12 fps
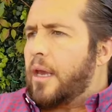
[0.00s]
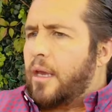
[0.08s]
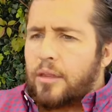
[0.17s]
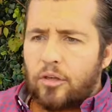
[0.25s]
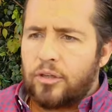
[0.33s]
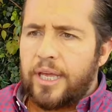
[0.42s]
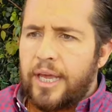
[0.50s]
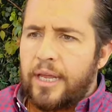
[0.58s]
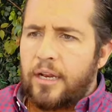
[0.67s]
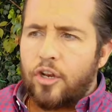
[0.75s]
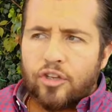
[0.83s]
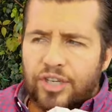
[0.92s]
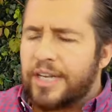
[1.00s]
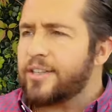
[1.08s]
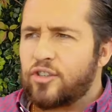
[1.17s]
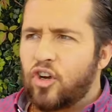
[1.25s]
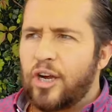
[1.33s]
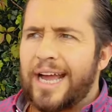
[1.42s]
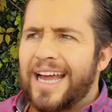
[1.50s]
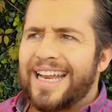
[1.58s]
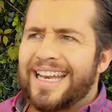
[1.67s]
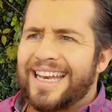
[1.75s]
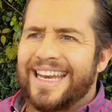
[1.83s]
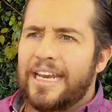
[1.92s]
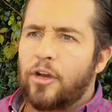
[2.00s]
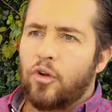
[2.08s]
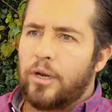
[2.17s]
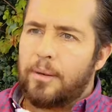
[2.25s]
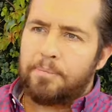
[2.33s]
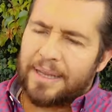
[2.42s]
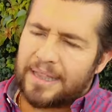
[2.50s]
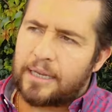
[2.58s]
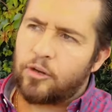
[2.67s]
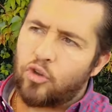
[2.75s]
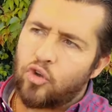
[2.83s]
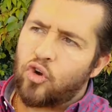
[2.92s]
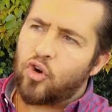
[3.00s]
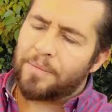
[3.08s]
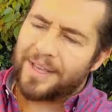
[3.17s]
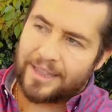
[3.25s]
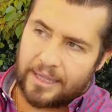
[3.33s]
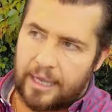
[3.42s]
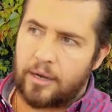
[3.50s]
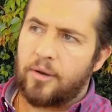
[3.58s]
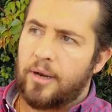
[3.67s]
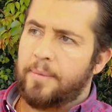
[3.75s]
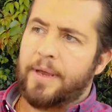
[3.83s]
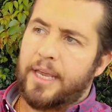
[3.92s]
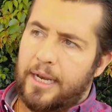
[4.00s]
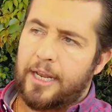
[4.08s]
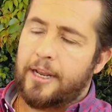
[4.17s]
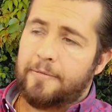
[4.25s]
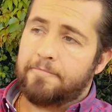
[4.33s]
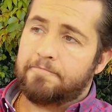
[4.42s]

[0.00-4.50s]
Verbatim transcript: en donde no se les toca ni con el pétalo de un comentario en la mañanera.